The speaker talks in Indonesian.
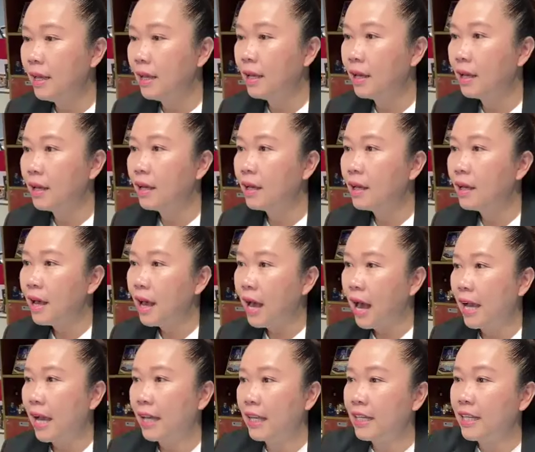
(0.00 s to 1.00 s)
Uh,
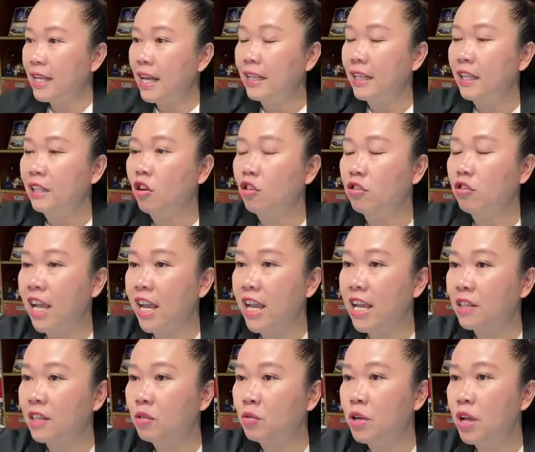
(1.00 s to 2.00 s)
akhirnya TikTok
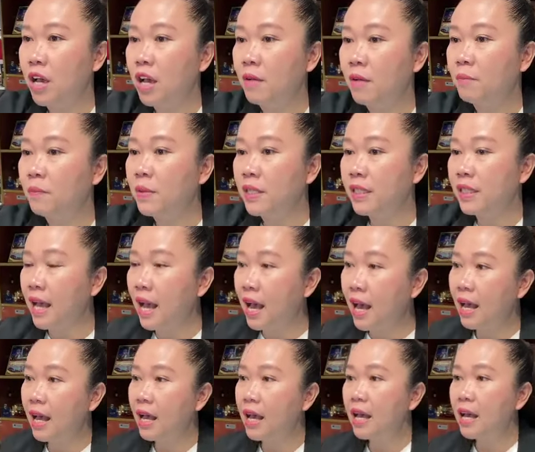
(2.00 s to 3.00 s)
saya sudah bisa
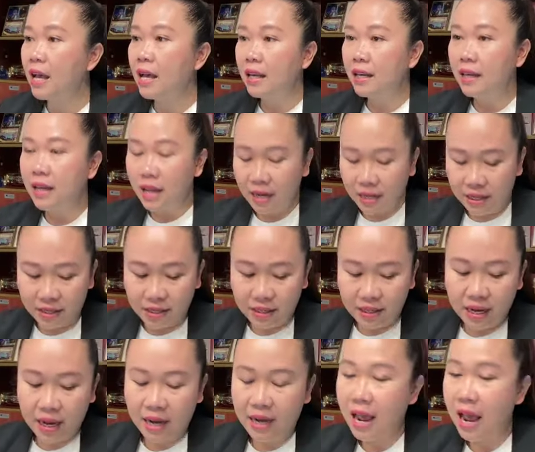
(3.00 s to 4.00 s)
dan
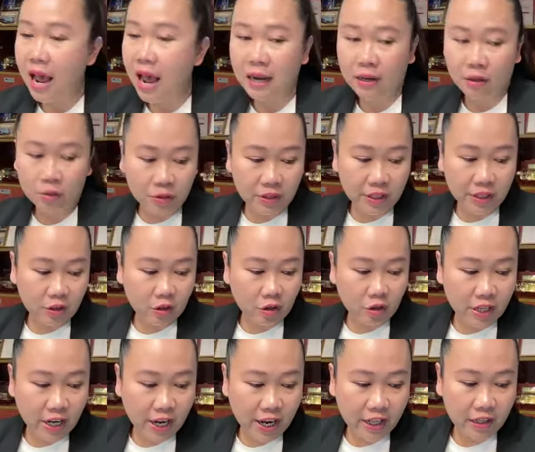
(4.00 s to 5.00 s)
dengan akun TikTok
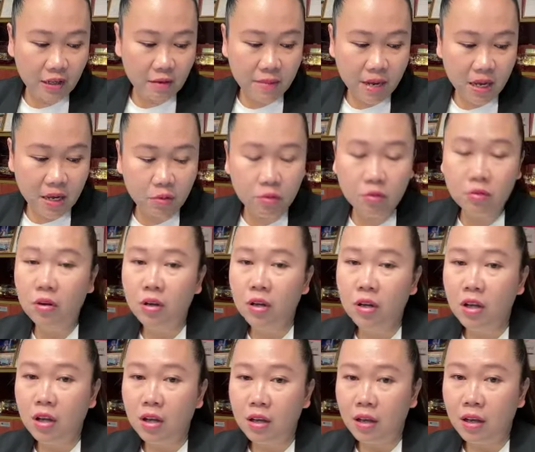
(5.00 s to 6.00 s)
saya yang terbaru
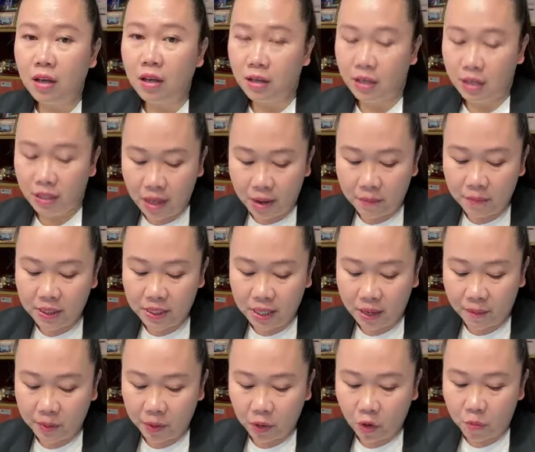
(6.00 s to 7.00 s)
Eh, kita
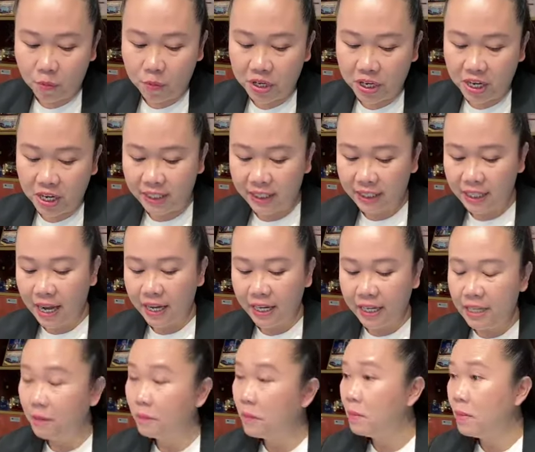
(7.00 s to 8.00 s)
bisa berkomunikasi
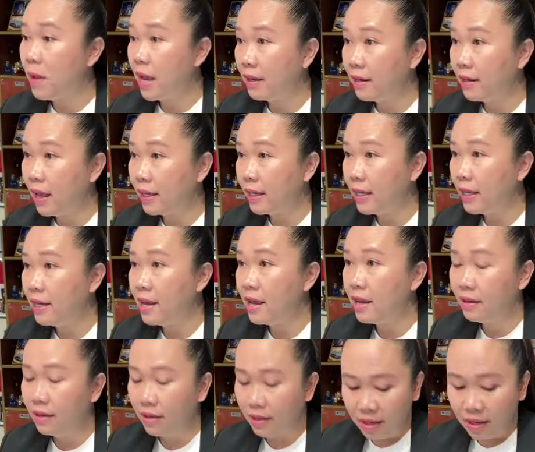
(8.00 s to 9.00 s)
lagi lebih baik lagi
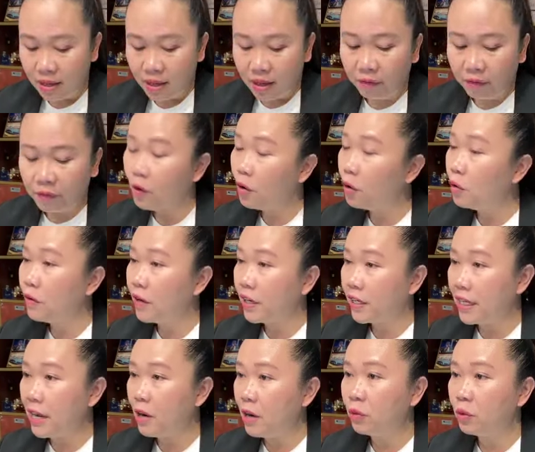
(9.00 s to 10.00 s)
dan
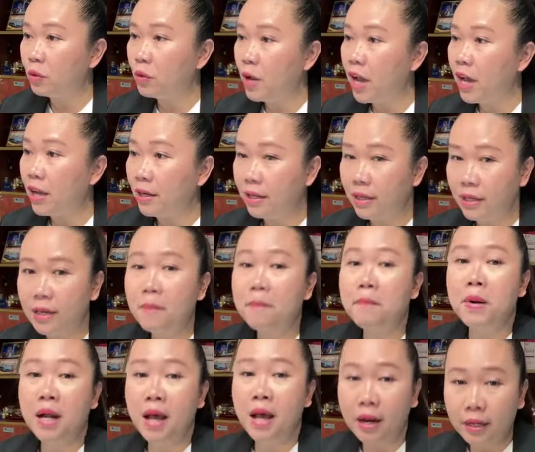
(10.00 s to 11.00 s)
followernya untuk hari ini
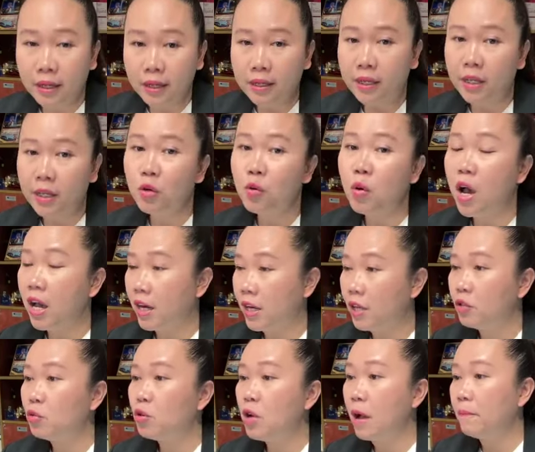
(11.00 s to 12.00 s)
per hari ini dua hari
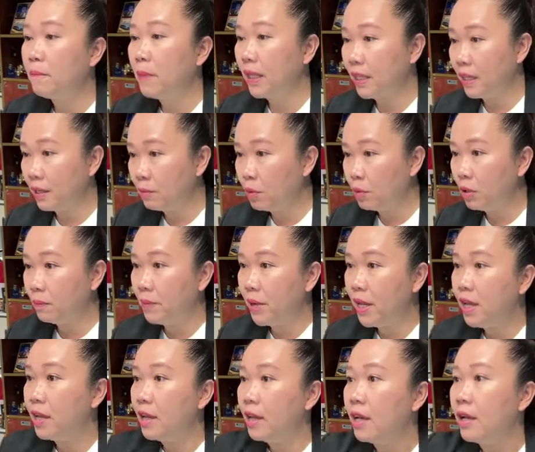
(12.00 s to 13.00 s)
sudah empat ribu
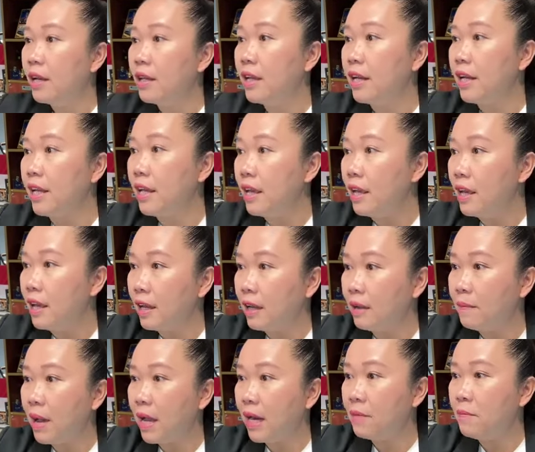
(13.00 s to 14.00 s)
lebih jadi
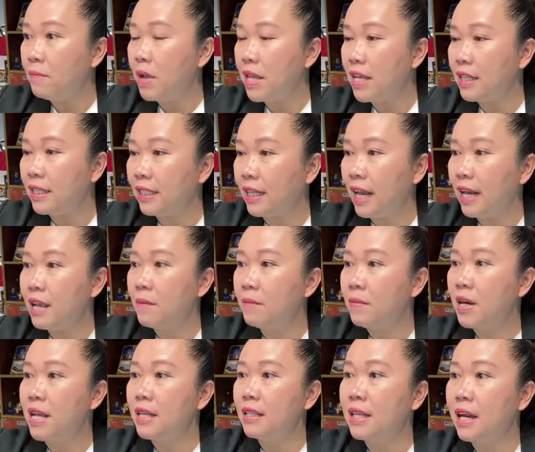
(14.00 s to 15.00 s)
kemarin banyak sekali yang
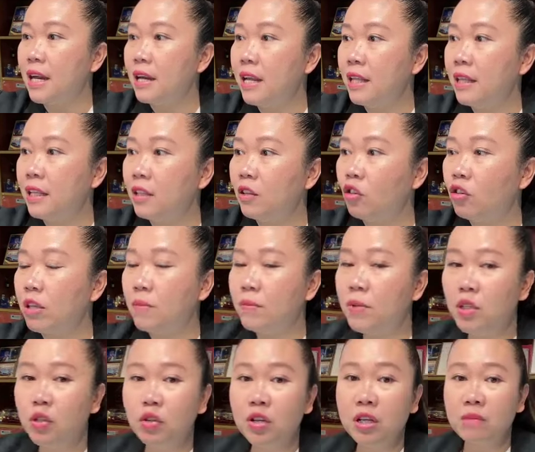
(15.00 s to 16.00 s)
penasaran eh tiktoknya
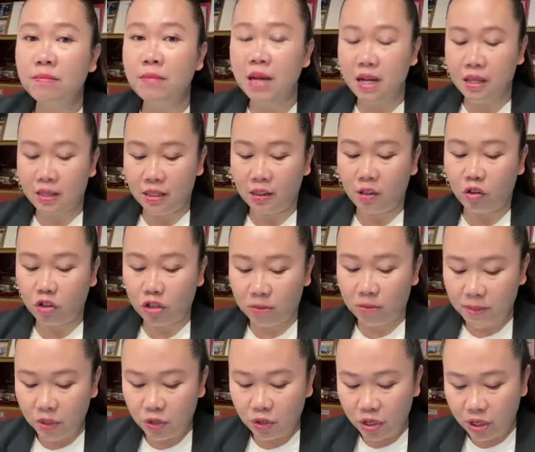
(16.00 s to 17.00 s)
Miss Yuni kemana tiktoknya
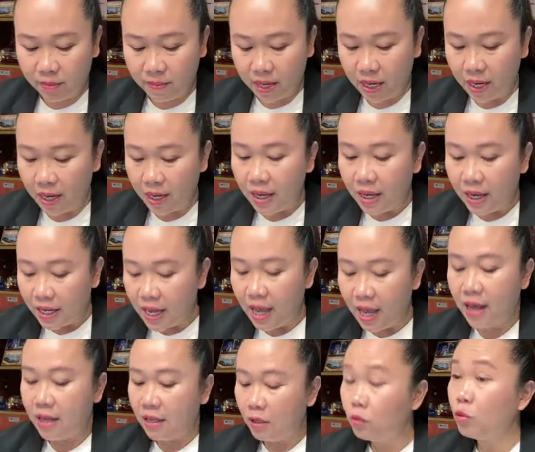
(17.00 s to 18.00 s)
Miss Yuni kemana ya
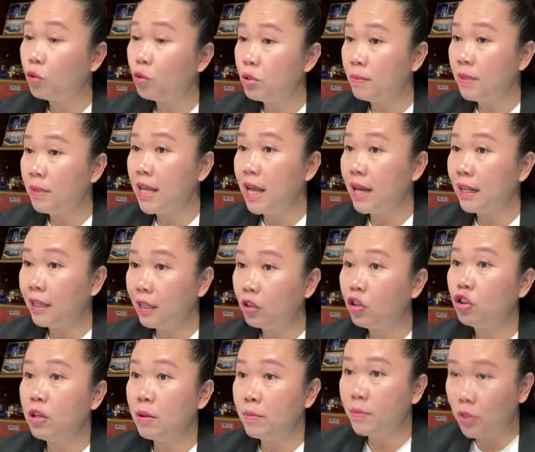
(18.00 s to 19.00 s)
untuk sementara
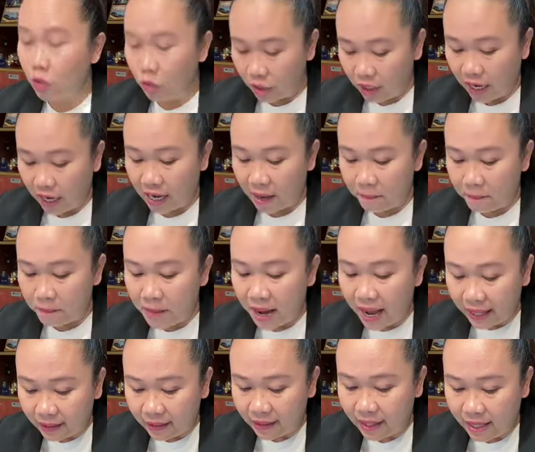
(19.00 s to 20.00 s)
tiktoknya Miss Yuni karena
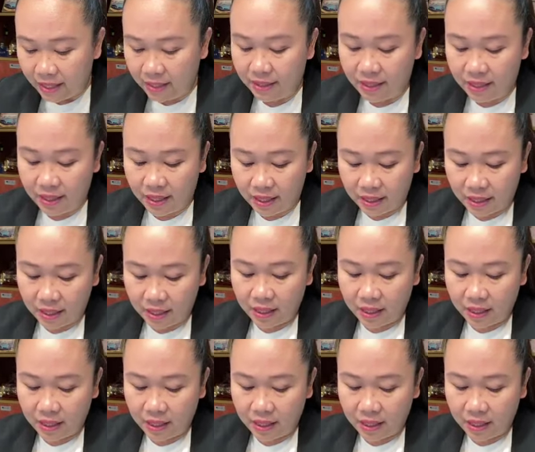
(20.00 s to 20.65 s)
mati jadi